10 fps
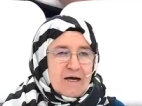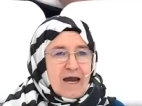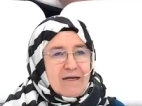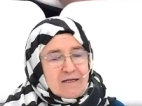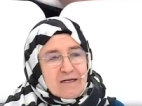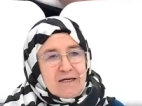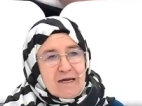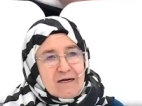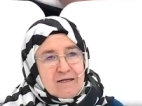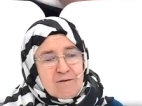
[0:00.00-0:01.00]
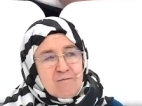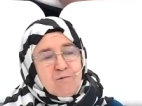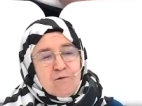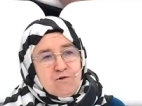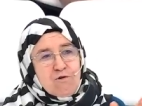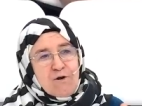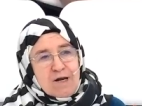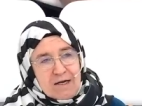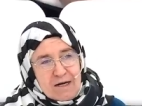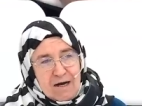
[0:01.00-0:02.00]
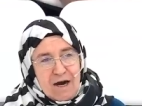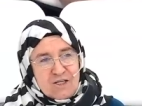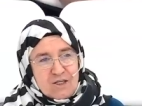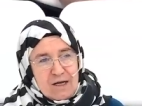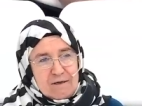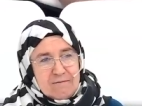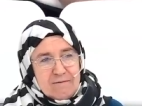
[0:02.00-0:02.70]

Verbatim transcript: kaynana gelini bu çörekle karşılar.